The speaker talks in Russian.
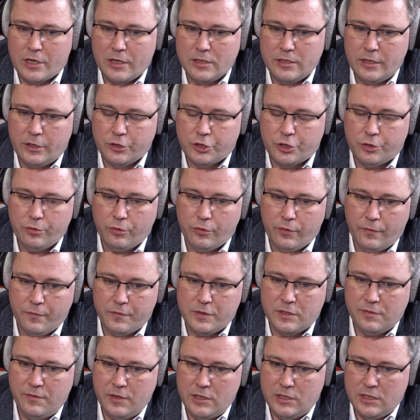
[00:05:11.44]
сказал, что
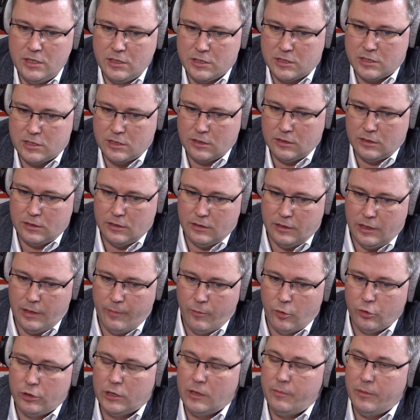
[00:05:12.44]
в связи с э,
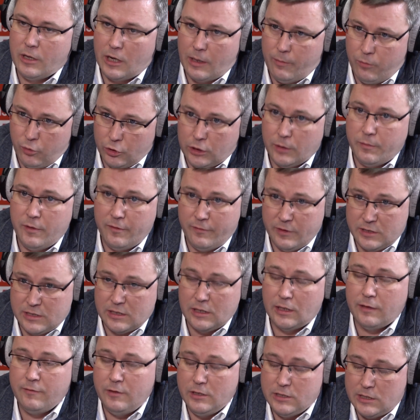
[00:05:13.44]
ремонтными работами и
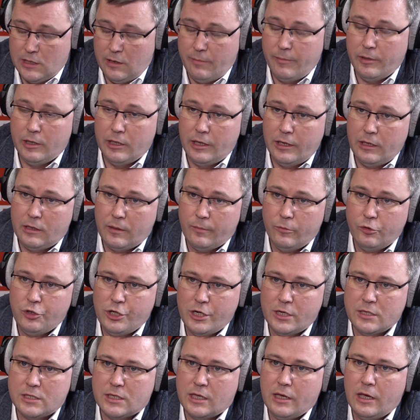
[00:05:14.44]
восстановителями на этом
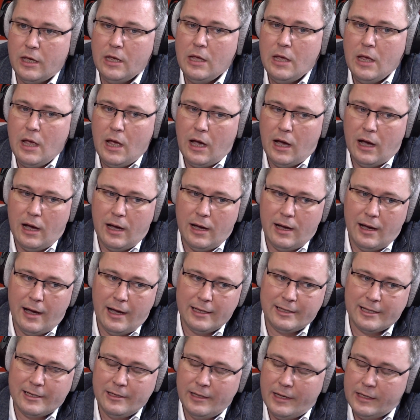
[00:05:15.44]
участке э,
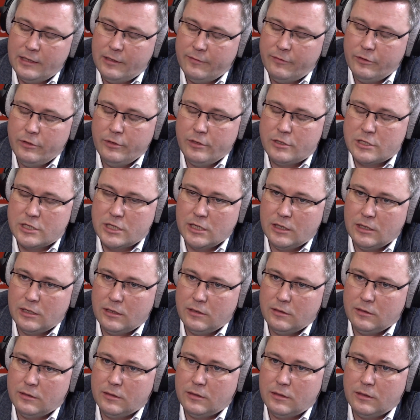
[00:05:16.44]

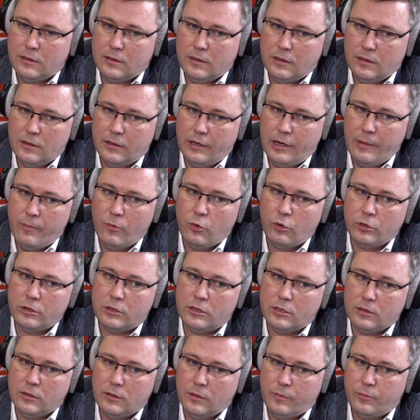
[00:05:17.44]
откладывается
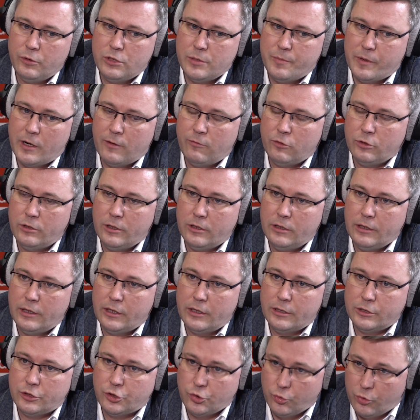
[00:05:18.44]
ремонт путепровода
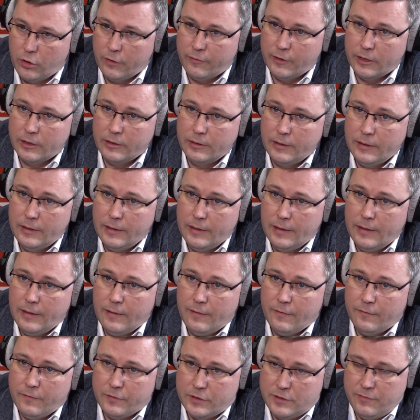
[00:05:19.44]
на Жукова
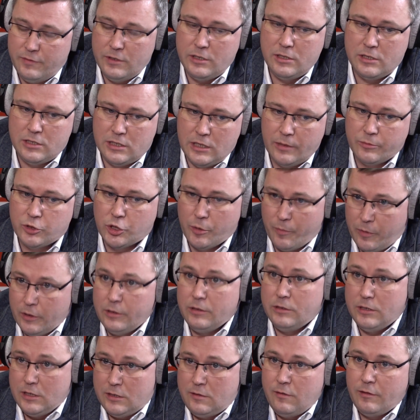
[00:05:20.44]
в связи с тем, чтобы
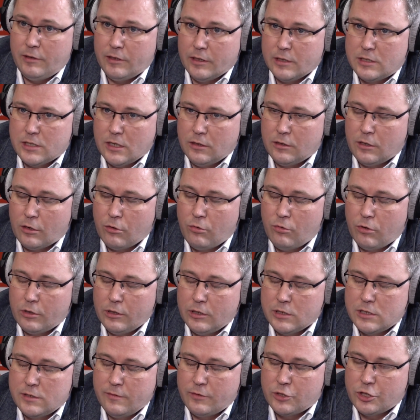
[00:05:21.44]
действительно центр
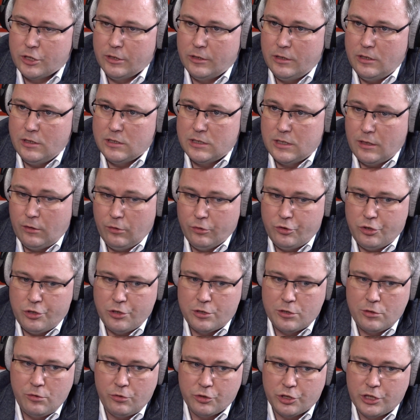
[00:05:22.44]
города совершенно не стал, очень
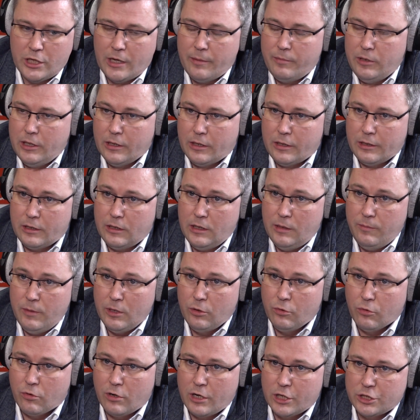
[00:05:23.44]
сложно объехать
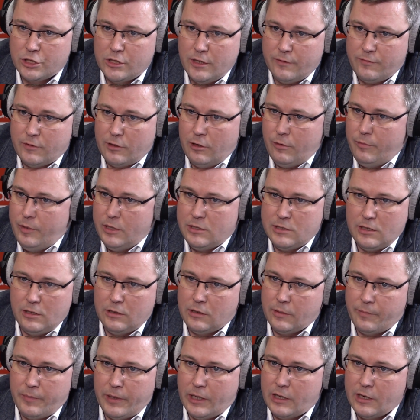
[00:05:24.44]
Немигу, каждый автолюбитель
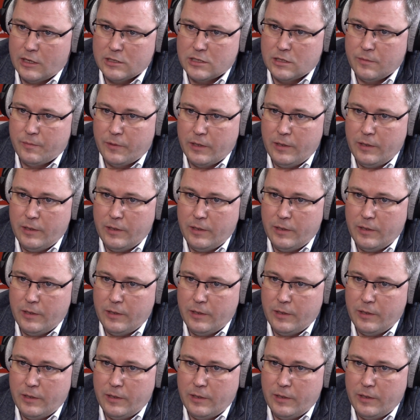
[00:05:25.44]
это прекрасно